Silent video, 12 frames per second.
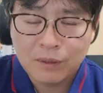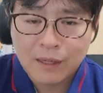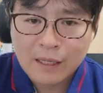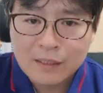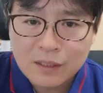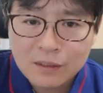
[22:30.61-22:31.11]
요
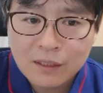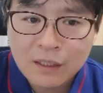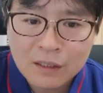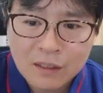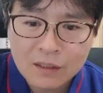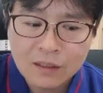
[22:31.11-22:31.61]
앉았다
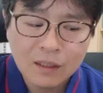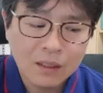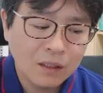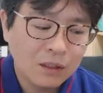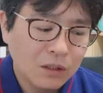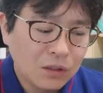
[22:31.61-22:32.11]
일어날 때,
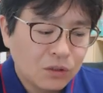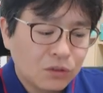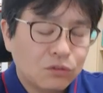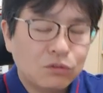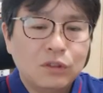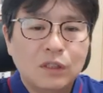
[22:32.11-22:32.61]

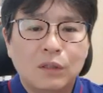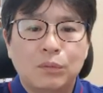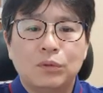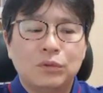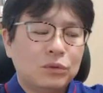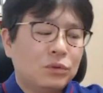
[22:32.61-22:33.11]
우리가
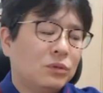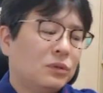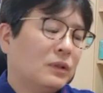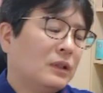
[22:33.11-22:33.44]
보통